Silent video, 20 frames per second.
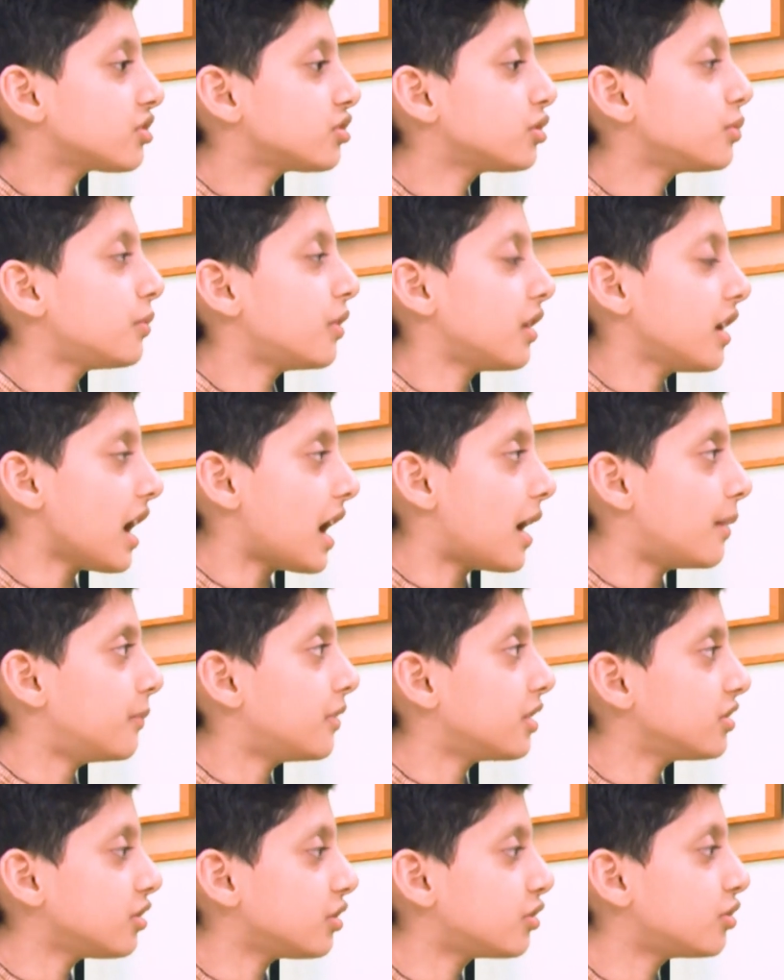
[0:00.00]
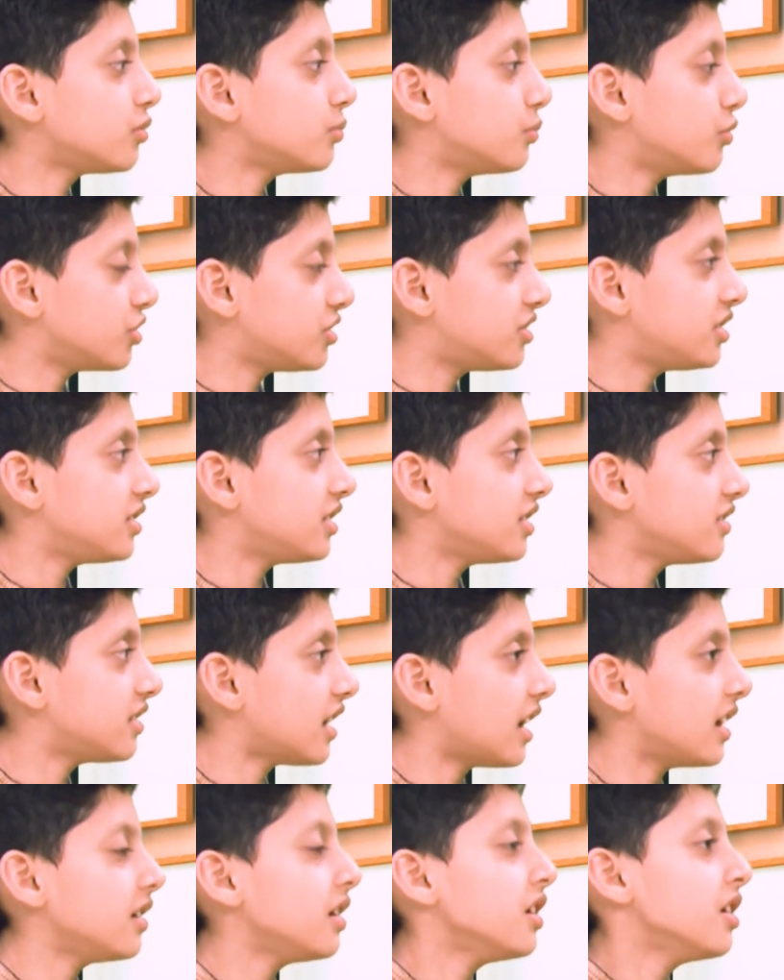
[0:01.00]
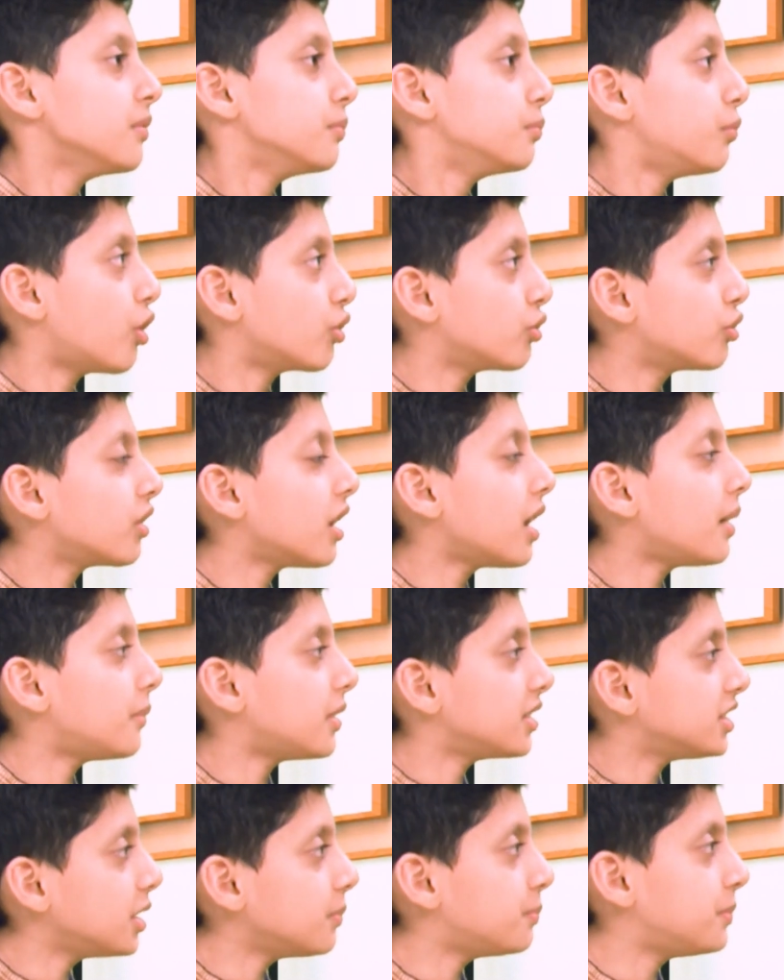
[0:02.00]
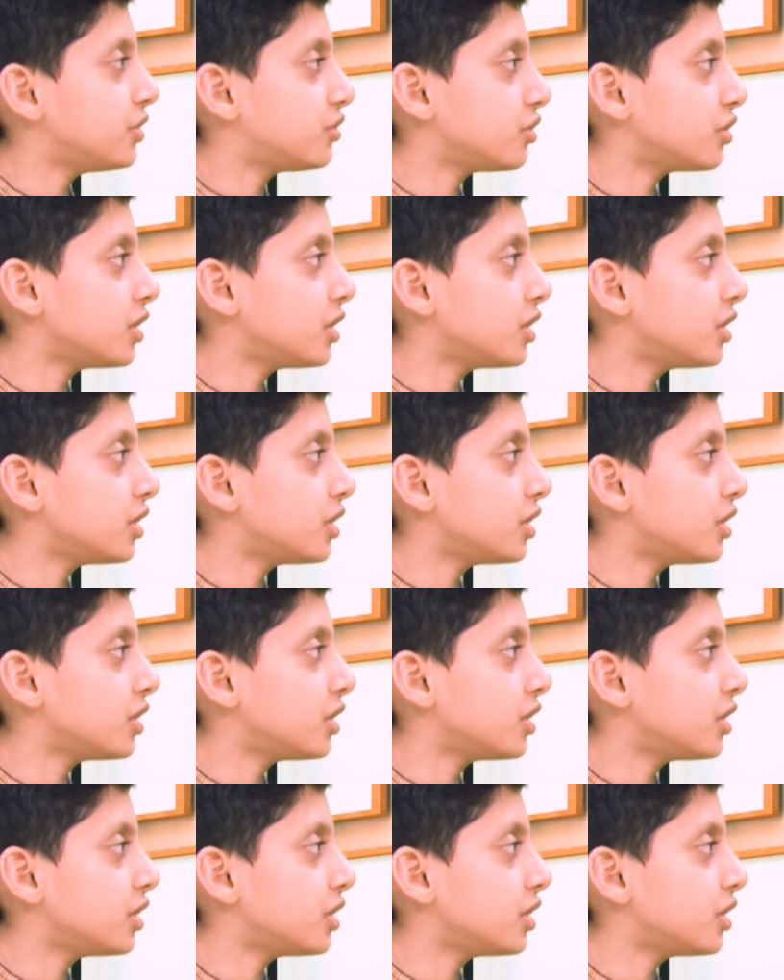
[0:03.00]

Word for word: সময় আমরা যখন মসজিদে যাই বড়রা আমাদের পিছনে